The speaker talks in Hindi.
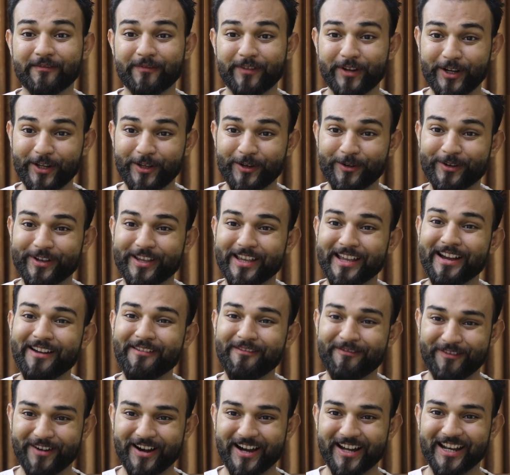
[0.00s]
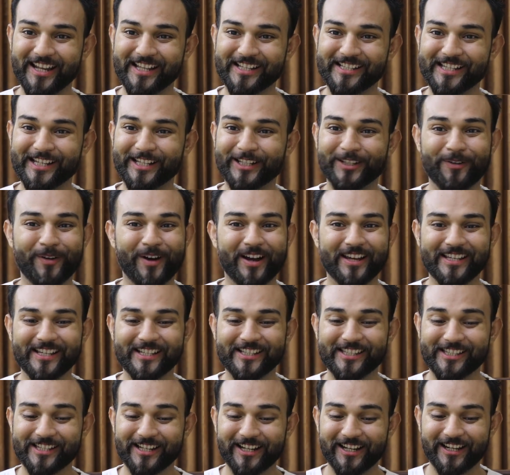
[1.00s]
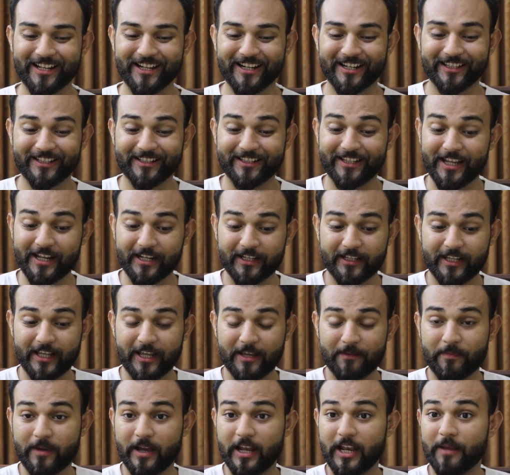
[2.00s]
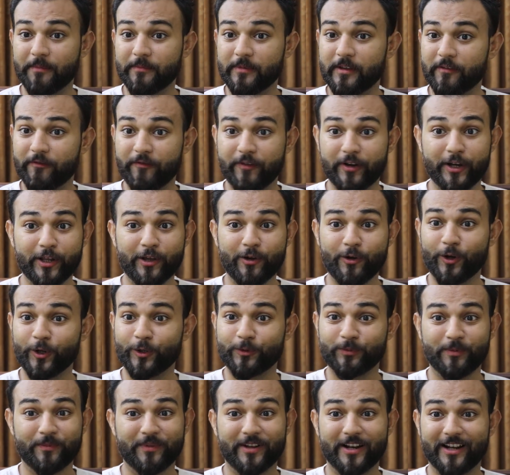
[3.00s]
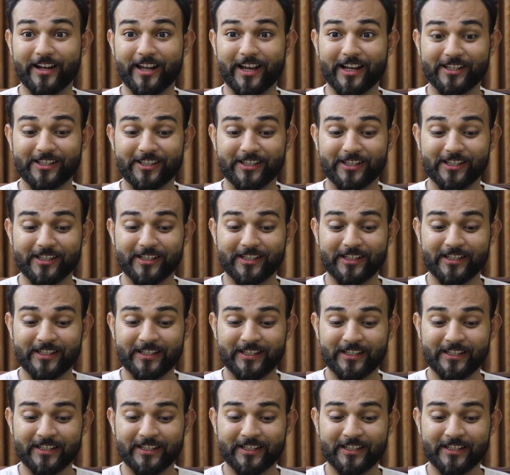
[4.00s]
वीडियो के हवाले से तो आइए चलकर देखते हैं पहले हम ये वीडियो और उसमें मेरा रिएक्शन